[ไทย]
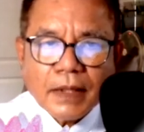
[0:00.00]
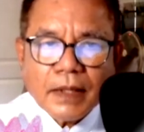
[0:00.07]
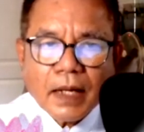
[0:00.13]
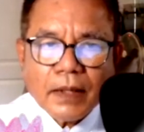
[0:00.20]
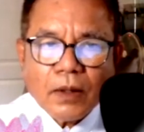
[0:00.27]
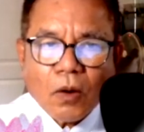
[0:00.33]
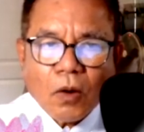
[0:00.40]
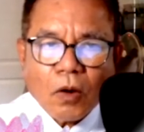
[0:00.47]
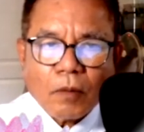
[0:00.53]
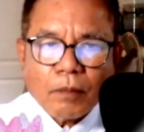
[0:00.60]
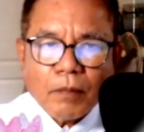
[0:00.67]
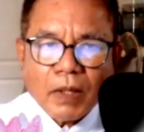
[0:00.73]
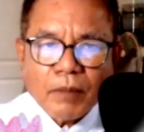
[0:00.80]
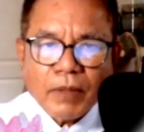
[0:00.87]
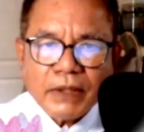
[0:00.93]
ให้ได้ออก
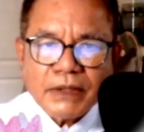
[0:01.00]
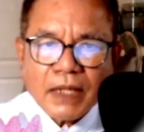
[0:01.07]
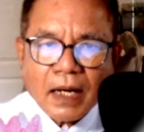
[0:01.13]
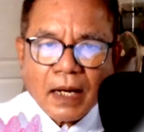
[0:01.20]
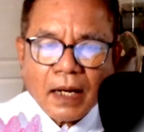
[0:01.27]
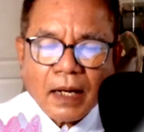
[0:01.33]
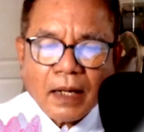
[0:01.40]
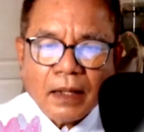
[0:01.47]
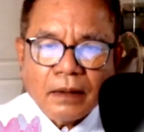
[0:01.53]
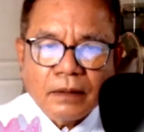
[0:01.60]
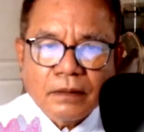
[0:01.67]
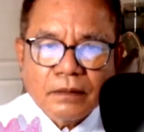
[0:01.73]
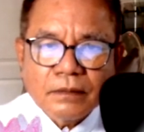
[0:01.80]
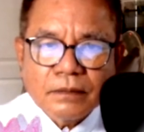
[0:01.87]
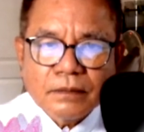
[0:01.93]
บรรพชา
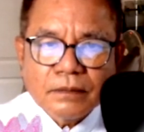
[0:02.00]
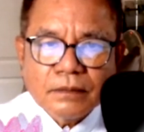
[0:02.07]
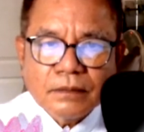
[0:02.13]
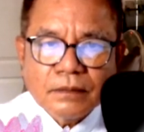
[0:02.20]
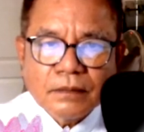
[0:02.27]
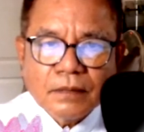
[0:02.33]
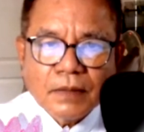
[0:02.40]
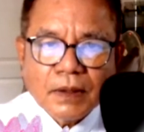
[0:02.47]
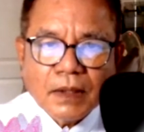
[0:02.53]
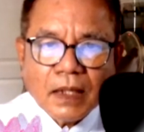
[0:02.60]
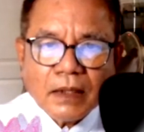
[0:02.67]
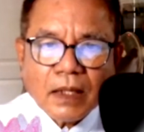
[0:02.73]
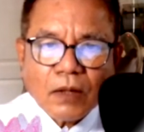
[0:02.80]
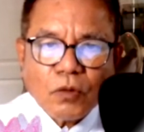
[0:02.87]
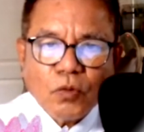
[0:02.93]

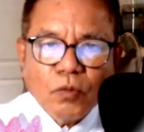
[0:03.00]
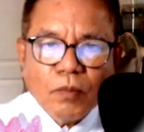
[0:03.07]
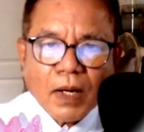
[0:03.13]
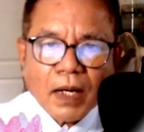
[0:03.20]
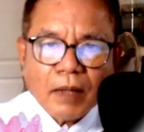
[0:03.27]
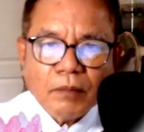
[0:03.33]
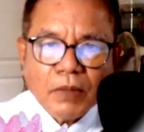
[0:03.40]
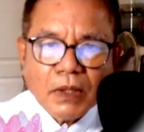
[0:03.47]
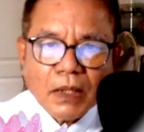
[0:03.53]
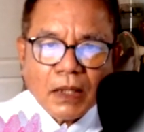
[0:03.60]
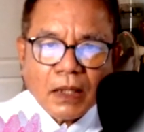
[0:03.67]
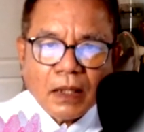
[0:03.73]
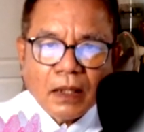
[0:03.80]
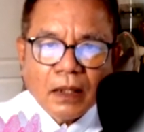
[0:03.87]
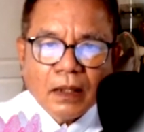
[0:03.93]
นันทกุมารเมื่อ
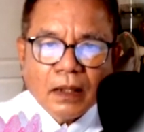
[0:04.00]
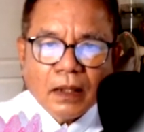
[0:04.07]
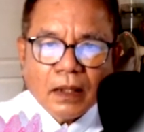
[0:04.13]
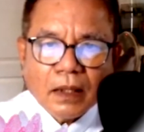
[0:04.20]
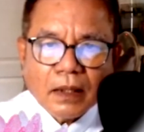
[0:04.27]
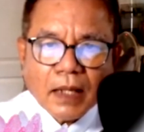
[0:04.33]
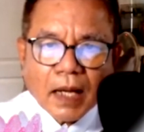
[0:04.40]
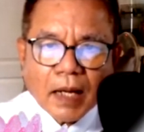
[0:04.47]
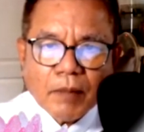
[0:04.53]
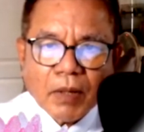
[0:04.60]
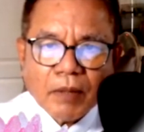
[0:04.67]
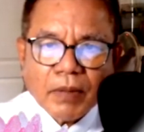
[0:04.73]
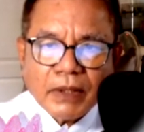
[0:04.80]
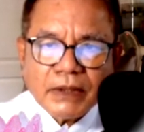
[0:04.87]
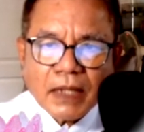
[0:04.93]
อันได้บ
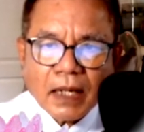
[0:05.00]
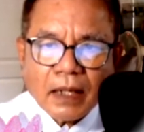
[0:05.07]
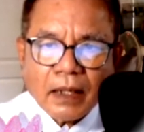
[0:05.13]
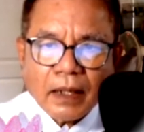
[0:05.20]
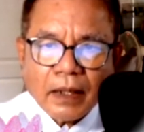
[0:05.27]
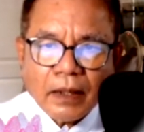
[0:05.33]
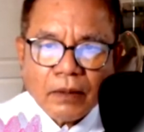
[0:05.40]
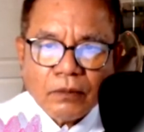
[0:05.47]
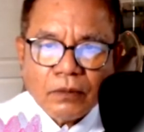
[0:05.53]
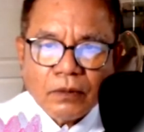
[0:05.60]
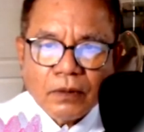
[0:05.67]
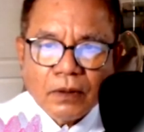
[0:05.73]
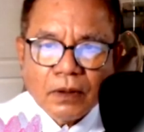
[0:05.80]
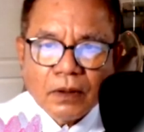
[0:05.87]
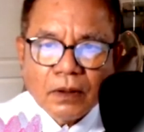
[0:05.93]
รรพชาแล้ว
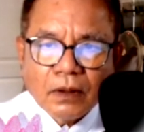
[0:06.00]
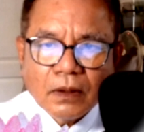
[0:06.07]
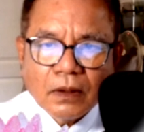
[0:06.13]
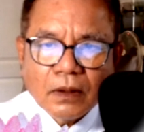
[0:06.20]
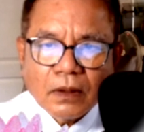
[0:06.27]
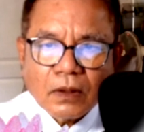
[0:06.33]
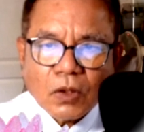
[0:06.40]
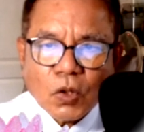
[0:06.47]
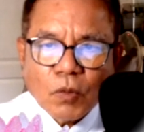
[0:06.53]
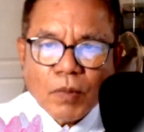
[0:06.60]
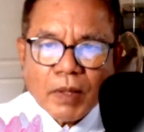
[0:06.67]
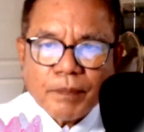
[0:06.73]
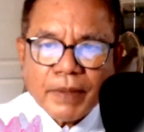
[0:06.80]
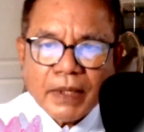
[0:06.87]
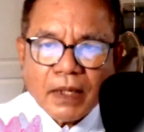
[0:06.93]
ก็
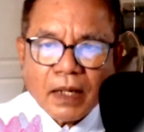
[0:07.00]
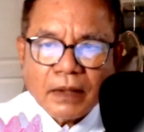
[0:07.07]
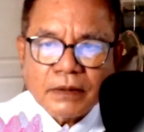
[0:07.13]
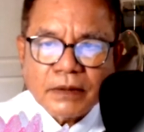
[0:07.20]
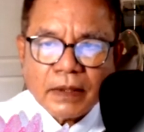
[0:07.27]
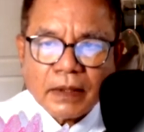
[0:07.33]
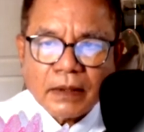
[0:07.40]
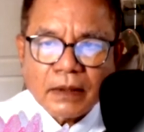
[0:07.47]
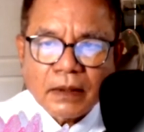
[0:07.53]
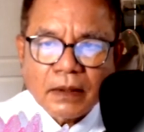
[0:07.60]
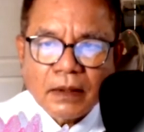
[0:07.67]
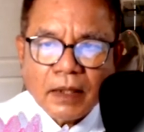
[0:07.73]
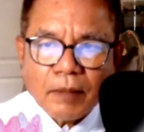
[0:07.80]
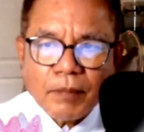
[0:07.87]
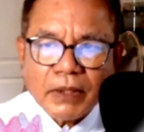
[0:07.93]
ไม่เป็นอันเจริญ
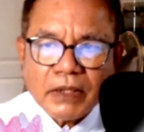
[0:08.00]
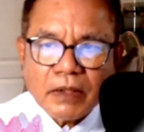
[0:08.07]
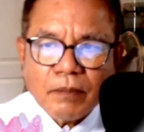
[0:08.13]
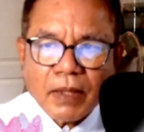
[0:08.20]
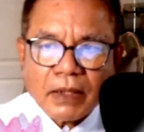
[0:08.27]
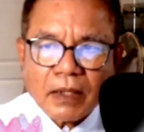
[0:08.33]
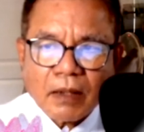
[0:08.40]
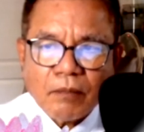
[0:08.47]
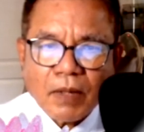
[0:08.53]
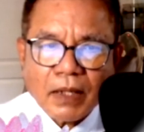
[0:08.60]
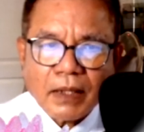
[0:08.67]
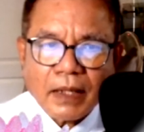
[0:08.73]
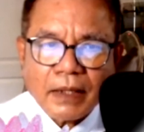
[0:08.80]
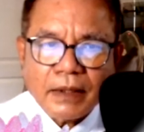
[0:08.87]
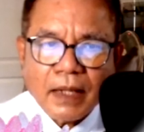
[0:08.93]
และปฏิบัติธรรมะ
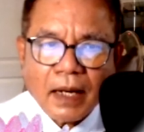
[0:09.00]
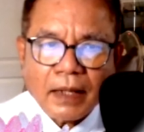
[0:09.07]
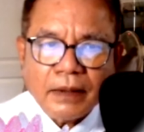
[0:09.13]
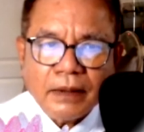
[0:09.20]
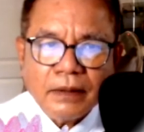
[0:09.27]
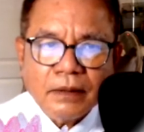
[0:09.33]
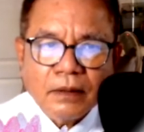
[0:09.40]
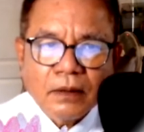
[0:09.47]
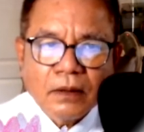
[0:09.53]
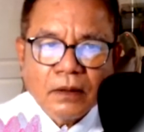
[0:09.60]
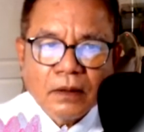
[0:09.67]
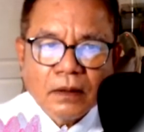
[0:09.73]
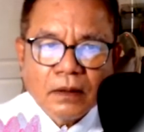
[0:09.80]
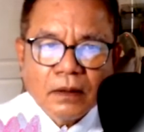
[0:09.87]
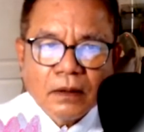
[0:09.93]
ใด
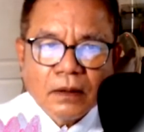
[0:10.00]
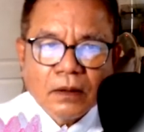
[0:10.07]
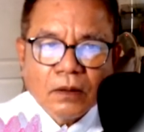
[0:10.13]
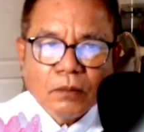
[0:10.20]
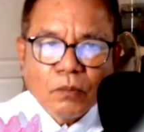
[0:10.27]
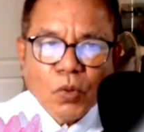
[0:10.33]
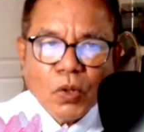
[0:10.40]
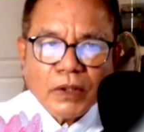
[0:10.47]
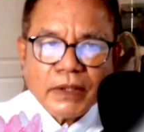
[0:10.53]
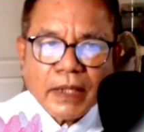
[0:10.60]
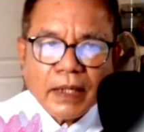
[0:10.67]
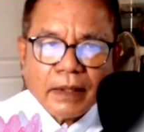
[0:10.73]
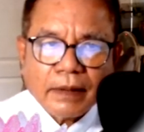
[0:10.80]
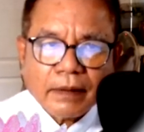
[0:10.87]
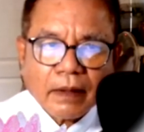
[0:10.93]
ๆ มัว
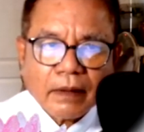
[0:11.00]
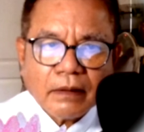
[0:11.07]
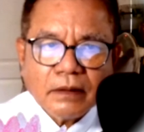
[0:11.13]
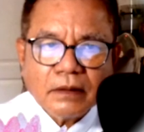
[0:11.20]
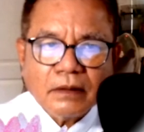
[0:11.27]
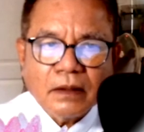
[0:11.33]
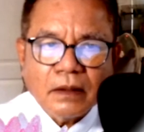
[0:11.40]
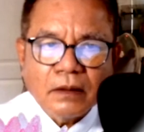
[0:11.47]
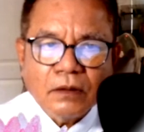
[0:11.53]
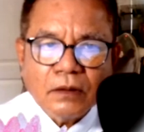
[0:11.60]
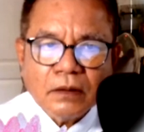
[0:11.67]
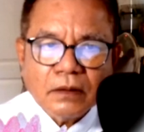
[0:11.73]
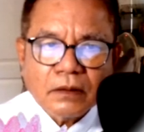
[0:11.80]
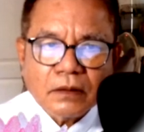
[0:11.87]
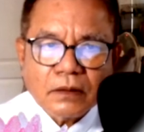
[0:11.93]
แต่ระลึกถึง
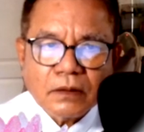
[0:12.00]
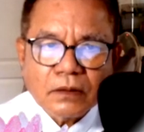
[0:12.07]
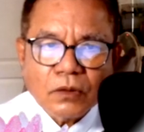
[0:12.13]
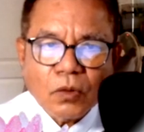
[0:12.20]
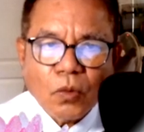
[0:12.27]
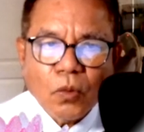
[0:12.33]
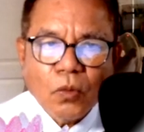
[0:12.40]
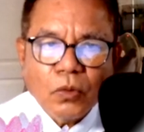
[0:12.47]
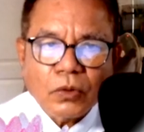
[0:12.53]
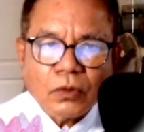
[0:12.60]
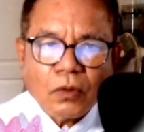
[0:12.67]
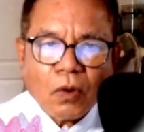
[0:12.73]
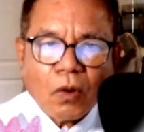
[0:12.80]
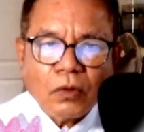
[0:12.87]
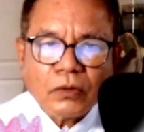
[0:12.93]
คู่
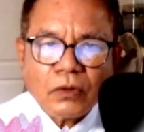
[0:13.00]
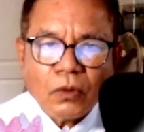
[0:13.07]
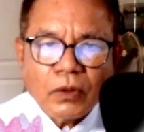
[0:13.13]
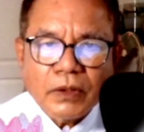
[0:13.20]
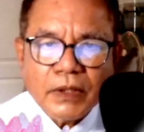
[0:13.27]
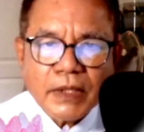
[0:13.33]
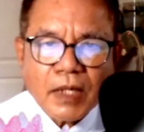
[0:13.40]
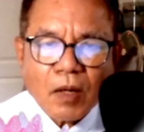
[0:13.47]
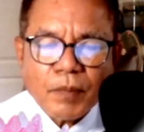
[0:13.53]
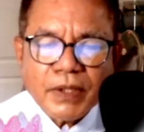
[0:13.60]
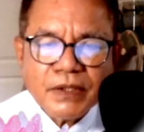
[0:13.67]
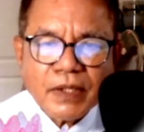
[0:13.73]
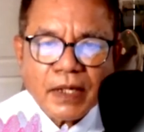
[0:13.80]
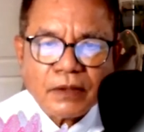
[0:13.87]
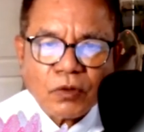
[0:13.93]
ของตนที่อภิ
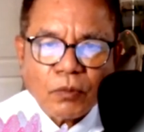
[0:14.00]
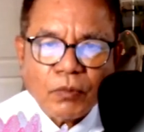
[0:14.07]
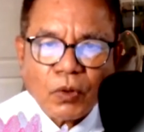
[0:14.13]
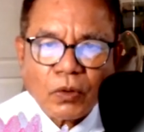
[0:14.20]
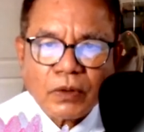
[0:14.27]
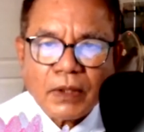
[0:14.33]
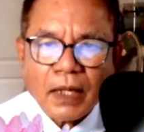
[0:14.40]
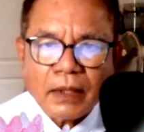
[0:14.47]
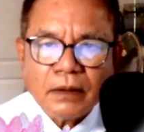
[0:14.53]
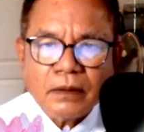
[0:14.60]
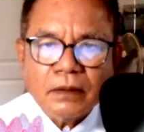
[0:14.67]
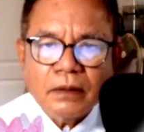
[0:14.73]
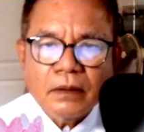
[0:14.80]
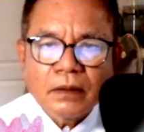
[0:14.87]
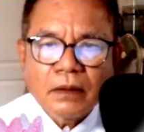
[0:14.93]
เศกสมรสนั้น